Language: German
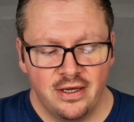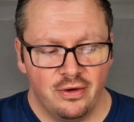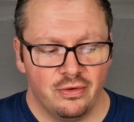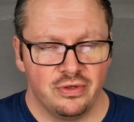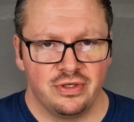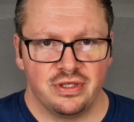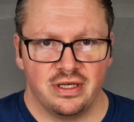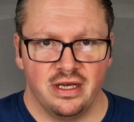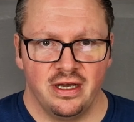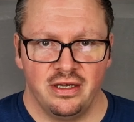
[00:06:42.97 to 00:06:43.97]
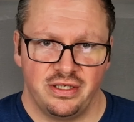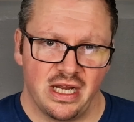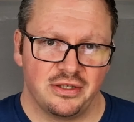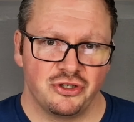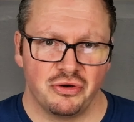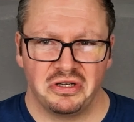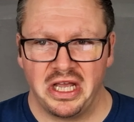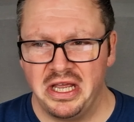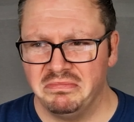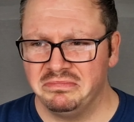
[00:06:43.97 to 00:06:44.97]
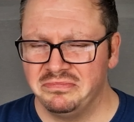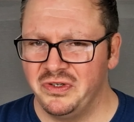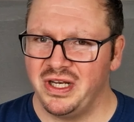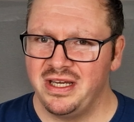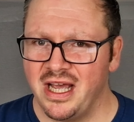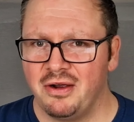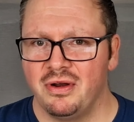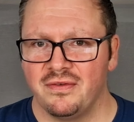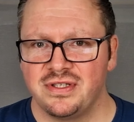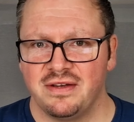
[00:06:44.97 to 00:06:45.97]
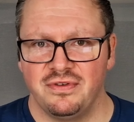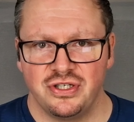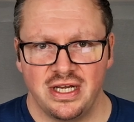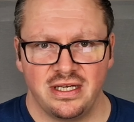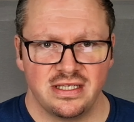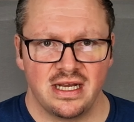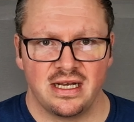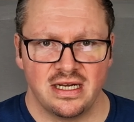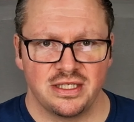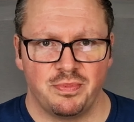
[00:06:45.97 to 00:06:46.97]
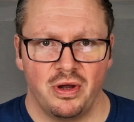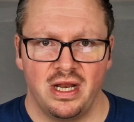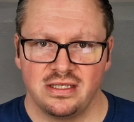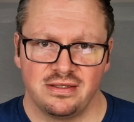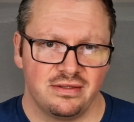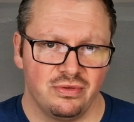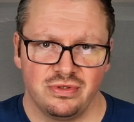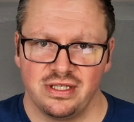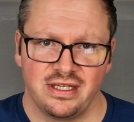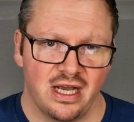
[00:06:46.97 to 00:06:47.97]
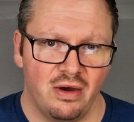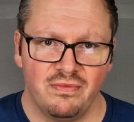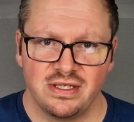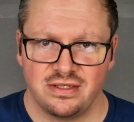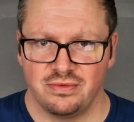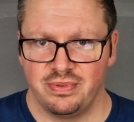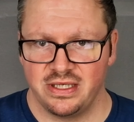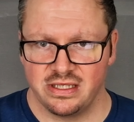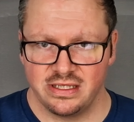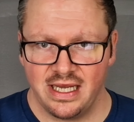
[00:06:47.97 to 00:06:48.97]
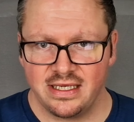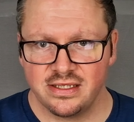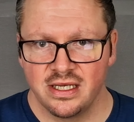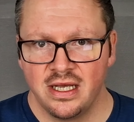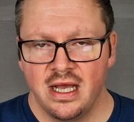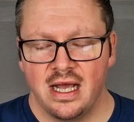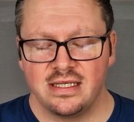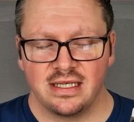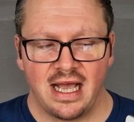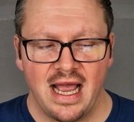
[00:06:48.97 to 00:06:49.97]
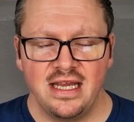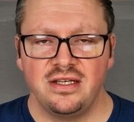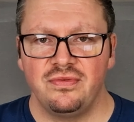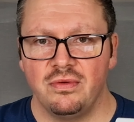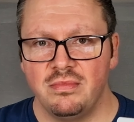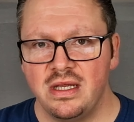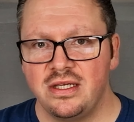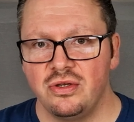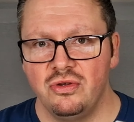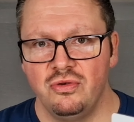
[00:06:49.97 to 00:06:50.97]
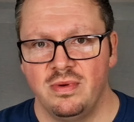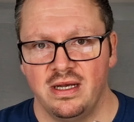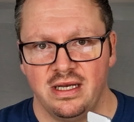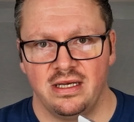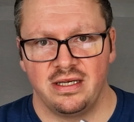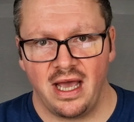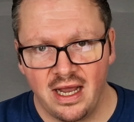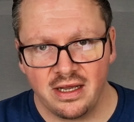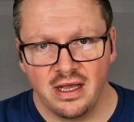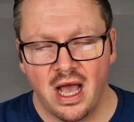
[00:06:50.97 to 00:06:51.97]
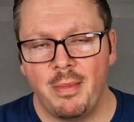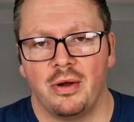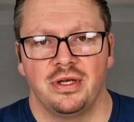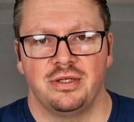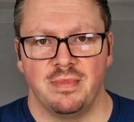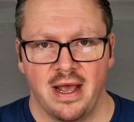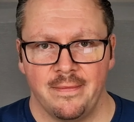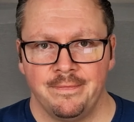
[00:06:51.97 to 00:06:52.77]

Und äh, ich dachte schon, okay, mh, hm, wird dann die Akkulaufzeit viel schlechter sein. Kleiner Spoiler, es tut sich kaum was zum Pixel 6. Es reicht für mich über den Tag, aber auch nicht mehr.